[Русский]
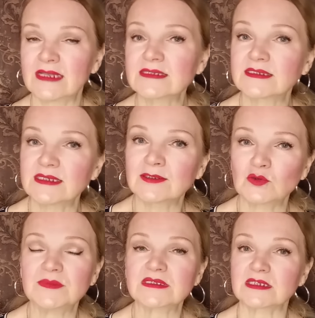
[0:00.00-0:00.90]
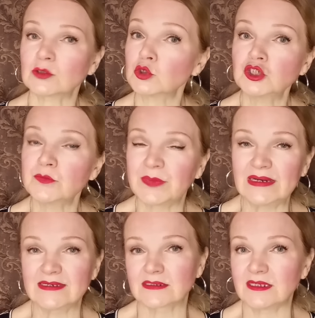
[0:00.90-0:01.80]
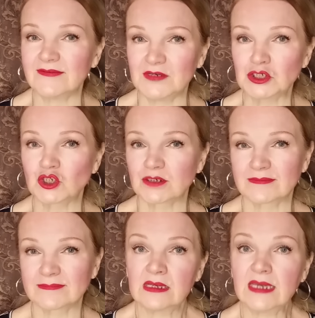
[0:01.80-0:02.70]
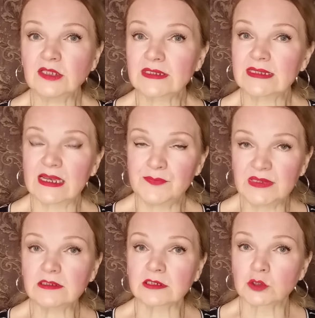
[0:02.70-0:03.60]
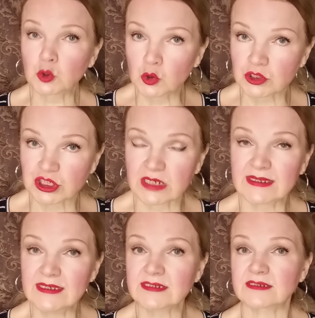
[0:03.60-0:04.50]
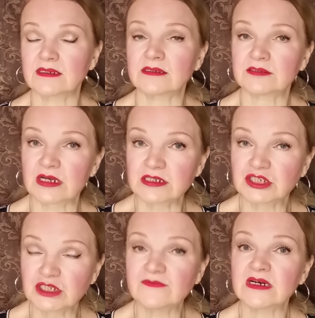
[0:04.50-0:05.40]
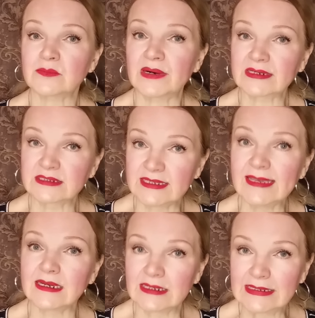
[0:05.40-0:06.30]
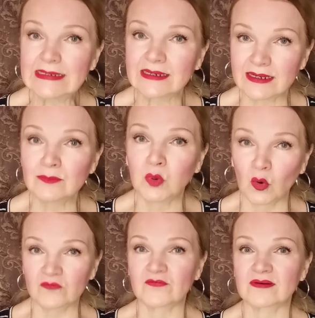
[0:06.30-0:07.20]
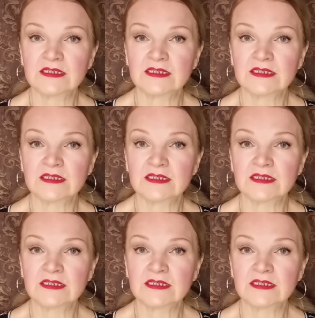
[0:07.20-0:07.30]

Надо задуматься, это очень полезная вещь. Этот напиток тоже из э, дрожжевых бактерий и грибов.